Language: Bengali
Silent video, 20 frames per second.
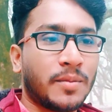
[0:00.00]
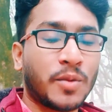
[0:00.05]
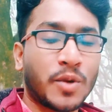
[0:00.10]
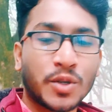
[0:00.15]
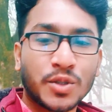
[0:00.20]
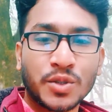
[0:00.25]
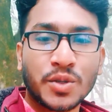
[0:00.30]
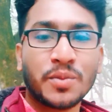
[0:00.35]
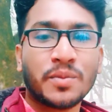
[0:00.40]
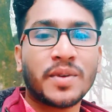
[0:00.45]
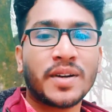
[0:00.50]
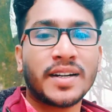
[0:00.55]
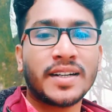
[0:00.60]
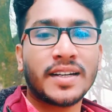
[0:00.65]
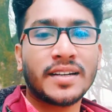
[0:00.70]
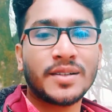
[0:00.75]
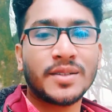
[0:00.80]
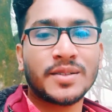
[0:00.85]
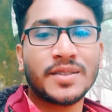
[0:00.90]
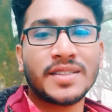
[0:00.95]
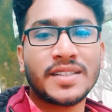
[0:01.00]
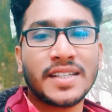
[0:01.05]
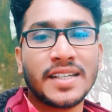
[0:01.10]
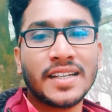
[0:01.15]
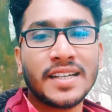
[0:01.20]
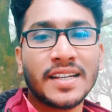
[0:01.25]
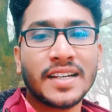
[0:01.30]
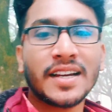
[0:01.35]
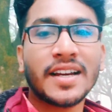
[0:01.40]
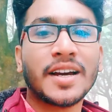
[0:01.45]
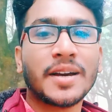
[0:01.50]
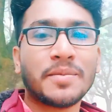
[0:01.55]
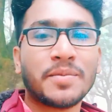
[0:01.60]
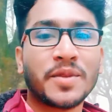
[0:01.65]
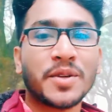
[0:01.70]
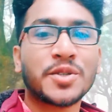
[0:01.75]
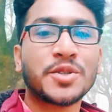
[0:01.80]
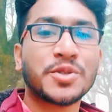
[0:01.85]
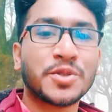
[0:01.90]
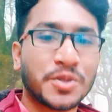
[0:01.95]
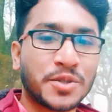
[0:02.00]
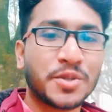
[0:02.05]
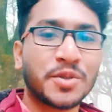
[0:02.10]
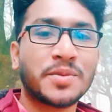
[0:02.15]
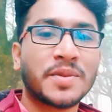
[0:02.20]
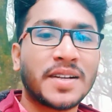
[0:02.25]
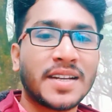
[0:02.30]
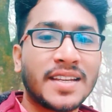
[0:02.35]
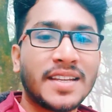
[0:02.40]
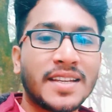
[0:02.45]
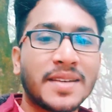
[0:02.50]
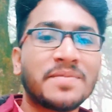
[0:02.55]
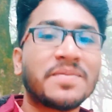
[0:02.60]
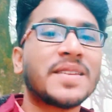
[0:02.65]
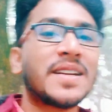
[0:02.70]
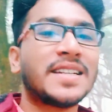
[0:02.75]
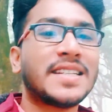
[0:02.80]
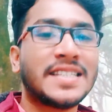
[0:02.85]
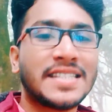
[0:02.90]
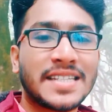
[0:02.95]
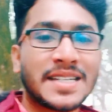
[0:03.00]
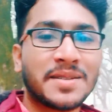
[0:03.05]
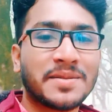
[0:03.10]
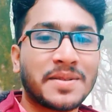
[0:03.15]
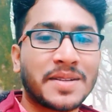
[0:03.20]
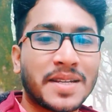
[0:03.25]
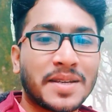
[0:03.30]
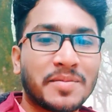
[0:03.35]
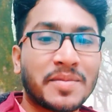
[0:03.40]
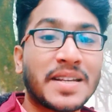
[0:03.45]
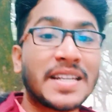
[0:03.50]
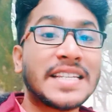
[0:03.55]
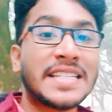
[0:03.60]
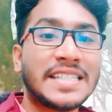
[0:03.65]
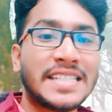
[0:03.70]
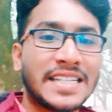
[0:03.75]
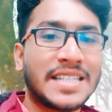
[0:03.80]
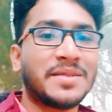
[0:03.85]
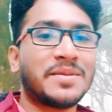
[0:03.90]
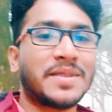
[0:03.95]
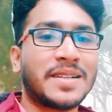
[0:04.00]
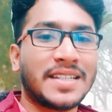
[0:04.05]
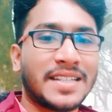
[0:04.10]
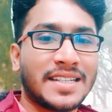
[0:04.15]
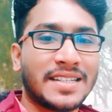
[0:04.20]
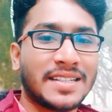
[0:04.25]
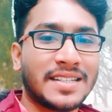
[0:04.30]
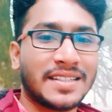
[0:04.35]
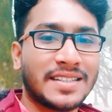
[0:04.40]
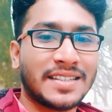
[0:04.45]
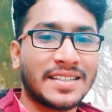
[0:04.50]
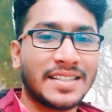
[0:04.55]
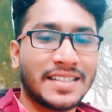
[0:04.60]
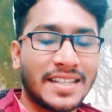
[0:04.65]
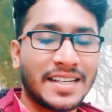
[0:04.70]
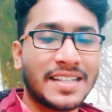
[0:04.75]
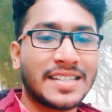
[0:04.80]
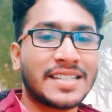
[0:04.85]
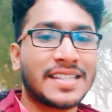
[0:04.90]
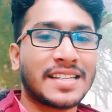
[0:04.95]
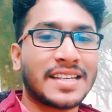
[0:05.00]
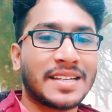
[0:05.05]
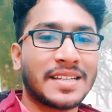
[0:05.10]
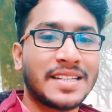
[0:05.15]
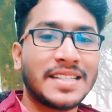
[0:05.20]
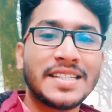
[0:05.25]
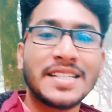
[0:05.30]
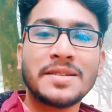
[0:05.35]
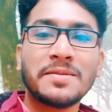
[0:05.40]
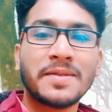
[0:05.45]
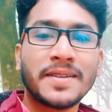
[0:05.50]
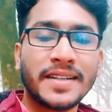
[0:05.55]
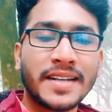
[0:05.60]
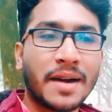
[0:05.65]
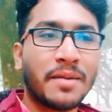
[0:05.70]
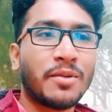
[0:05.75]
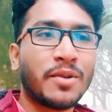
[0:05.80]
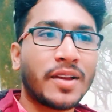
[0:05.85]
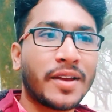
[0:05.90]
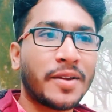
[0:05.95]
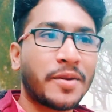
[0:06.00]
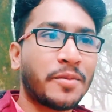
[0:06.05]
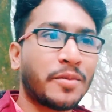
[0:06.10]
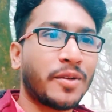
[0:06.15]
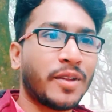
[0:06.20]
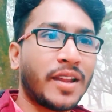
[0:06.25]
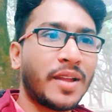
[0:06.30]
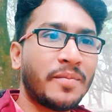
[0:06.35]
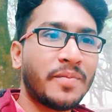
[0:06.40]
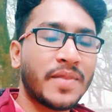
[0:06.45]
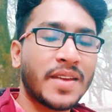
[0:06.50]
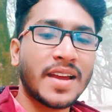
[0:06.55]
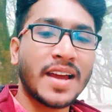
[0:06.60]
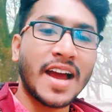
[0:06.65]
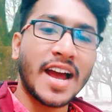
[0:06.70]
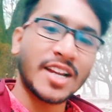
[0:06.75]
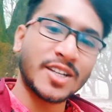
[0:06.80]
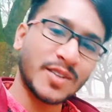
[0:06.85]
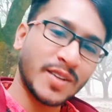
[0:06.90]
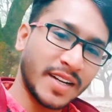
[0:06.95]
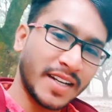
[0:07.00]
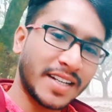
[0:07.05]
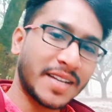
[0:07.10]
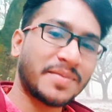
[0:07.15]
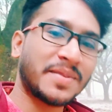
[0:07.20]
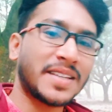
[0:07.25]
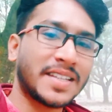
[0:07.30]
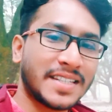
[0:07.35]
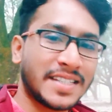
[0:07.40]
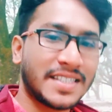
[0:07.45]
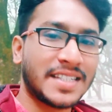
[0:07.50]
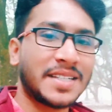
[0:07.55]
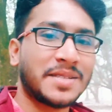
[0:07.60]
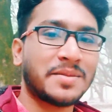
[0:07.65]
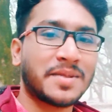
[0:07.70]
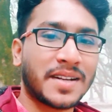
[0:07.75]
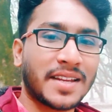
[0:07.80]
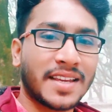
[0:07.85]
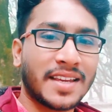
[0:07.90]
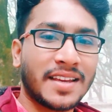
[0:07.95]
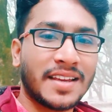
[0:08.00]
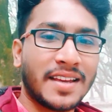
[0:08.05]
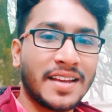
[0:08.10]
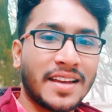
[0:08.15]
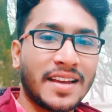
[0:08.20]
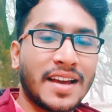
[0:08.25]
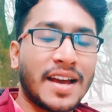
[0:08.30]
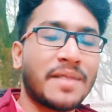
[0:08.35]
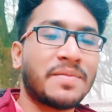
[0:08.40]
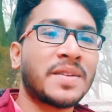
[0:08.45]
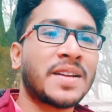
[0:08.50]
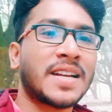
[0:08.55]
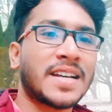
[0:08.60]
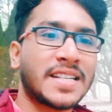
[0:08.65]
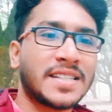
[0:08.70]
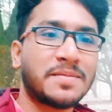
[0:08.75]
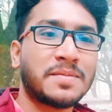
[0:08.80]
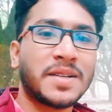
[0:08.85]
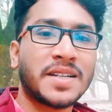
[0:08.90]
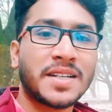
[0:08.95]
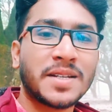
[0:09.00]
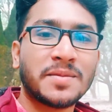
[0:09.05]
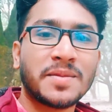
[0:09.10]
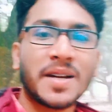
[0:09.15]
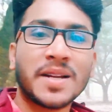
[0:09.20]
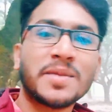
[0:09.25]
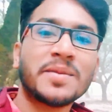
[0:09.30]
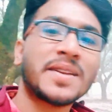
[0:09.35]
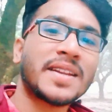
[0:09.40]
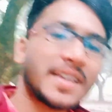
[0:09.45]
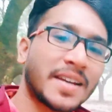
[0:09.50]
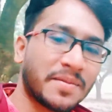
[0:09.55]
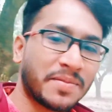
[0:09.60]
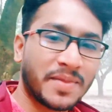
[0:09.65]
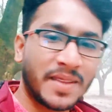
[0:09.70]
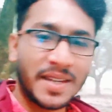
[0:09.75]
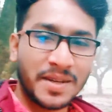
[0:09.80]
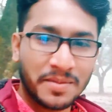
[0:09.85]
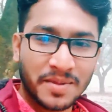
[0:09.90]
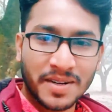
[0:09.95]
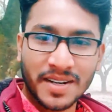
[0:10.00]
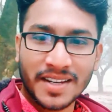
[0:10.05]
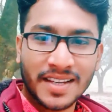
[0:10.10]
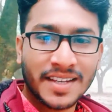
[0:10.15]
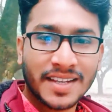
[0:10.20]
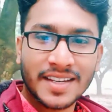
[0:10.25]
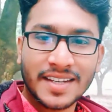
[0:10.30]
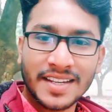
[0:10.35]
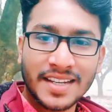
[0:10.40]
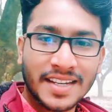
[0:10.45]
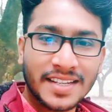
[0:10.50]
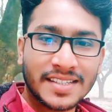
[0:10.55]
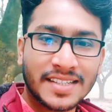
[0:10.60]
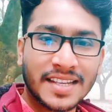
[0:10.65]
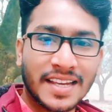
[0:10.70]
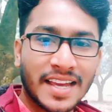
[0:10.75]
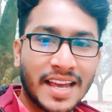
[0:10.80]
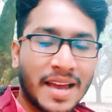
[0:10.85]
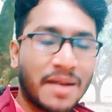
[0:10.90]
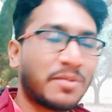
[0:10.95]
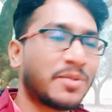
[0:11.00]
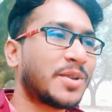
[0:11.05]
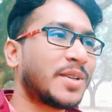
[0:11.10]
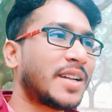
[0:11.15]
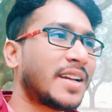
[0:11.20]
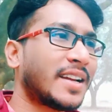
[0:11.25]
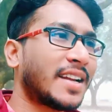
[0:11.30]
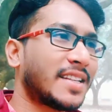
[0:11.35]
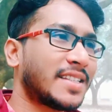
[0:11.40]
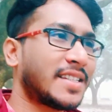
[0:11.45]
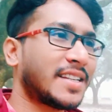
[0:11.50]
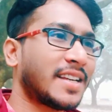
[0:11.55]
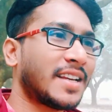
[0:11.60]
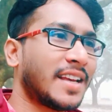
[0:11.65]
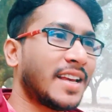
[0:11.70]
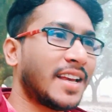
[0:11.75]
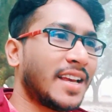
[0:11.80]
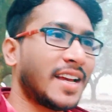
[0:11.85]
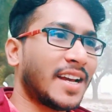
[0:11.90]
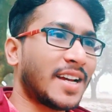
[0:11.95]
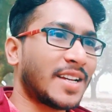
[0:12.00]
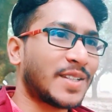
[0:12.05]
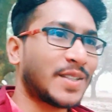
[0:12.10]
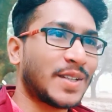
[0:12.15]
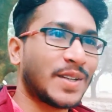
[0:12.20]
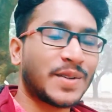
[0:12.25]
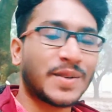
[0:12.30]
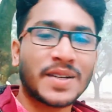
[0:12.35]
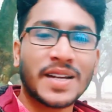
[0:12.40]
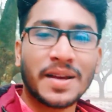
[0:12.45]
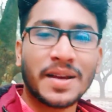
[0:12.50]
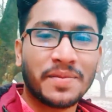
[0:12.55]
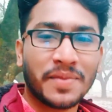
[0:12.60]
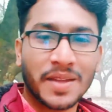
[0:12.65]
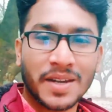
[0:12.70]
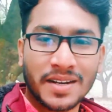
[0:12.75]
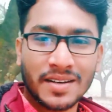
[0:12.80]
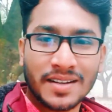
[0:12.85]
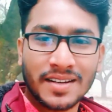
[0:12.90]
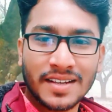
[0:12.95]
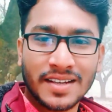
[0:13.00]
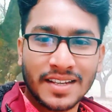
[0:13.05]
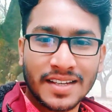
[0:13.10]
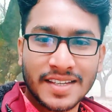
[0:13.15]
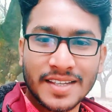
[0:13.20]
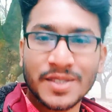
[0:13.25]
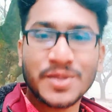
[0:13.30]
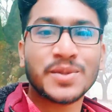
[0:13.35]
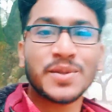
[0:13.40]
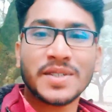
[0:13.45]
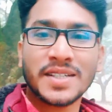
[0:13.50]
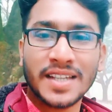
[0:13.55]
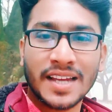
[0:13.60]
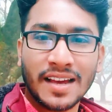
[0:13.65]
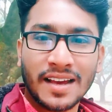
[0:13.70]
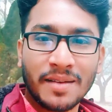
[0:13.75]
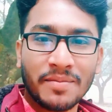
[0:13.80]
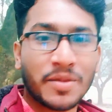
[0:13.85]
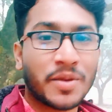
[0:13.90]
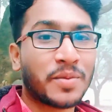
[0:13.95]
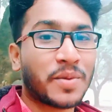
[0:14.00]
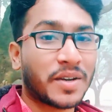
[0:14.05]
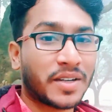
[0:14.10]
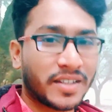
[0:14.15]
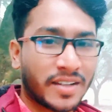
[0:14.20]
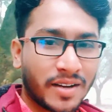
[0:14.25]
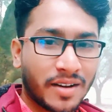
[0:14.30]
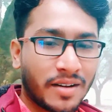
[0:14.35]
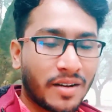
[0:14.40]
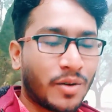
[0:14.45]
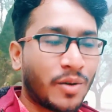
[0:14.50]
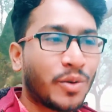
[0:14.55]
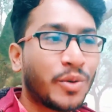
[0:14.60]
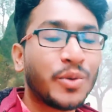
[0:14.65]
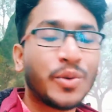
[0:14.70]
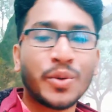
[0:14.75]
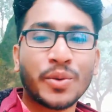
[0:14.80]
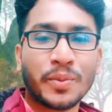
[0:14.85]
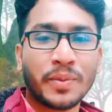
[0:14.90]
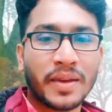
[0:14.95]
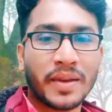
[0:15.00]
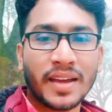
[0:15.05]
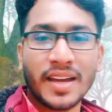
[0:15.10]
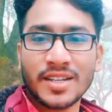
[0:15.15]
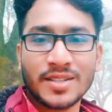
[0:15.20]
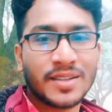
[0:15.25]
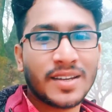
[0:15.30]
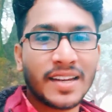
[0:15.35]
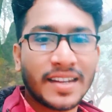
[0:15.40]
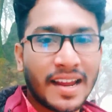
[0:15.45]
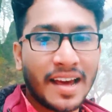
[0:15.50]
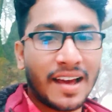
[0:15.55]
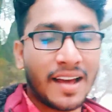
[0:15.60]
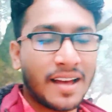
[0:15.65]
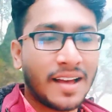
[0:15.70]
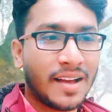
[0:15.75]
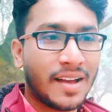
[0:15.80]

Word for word: বর্তমানটা হচ্ছে আপনার শ্বশুর বাড়ি আপনার নিজের বাড়ি বা নিজের বাড়ি ঠিক আছে নিজের বাড়ি ডাবল কেন বললাম আসলে এটা আপনার নিজেরই বাড়ি আপনার হাজব্যান্ডের বাড়ি মানে আপনারই বাড়ি ঠিক আছে এমনটা না যে আসলে ওটা আপনার কিছুই না আপনি একটা অন্যর মেয়ে আসলে না